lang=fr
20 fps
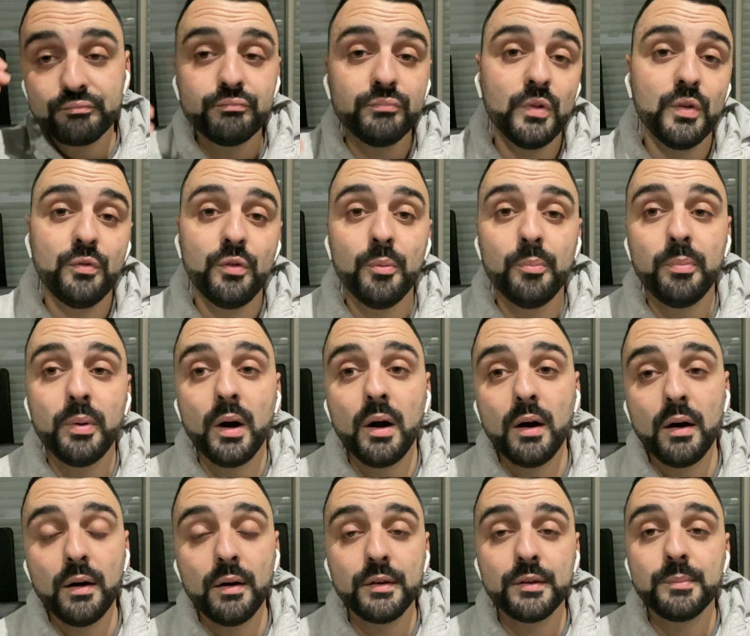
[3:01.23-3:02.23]
Il fait
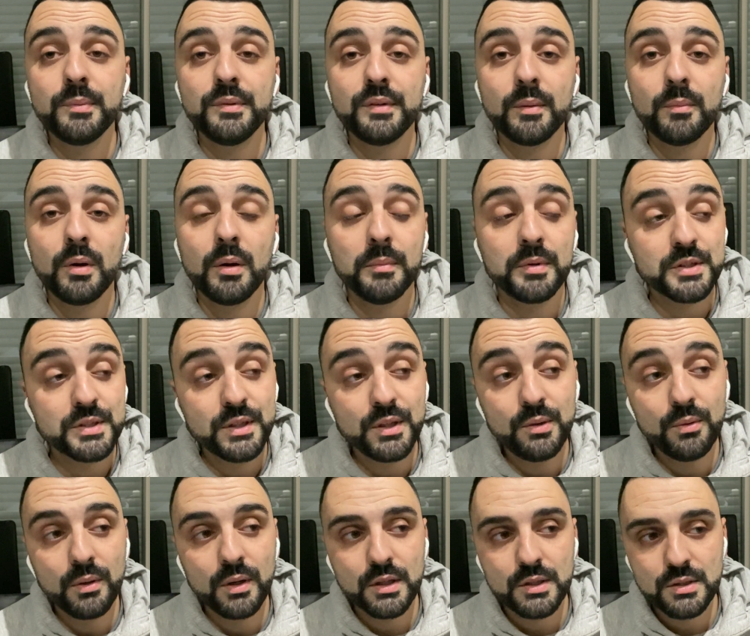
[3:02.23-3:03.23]
pas spécialement un match
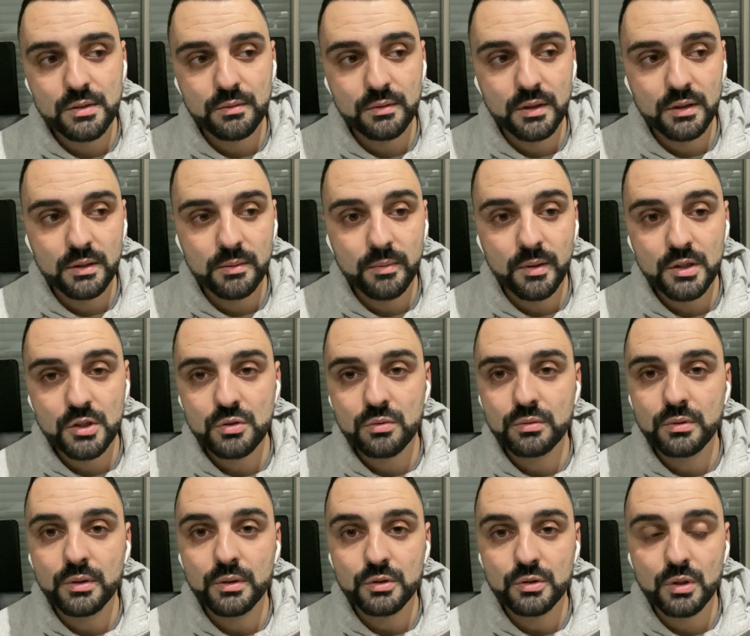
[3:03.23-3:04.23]
dégueulasse ce dernier match,
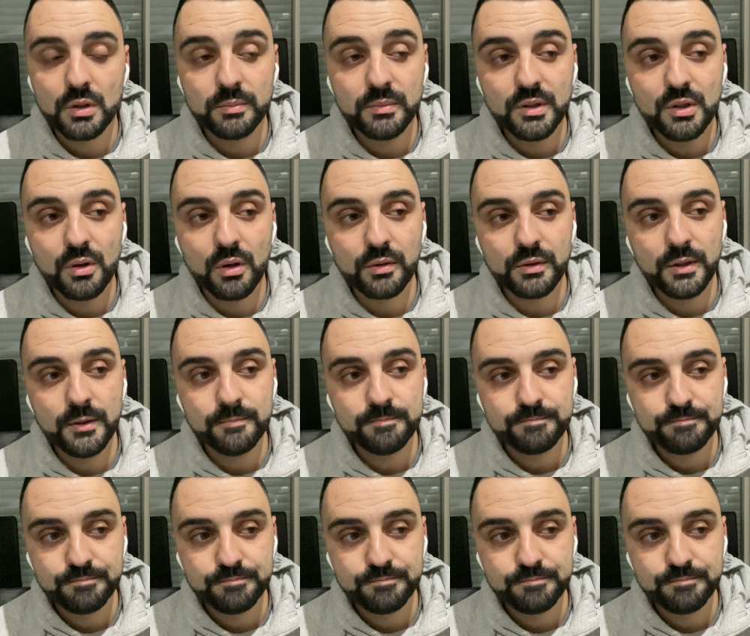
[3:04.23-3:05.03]
donc euh, j'aurais mis Cornet.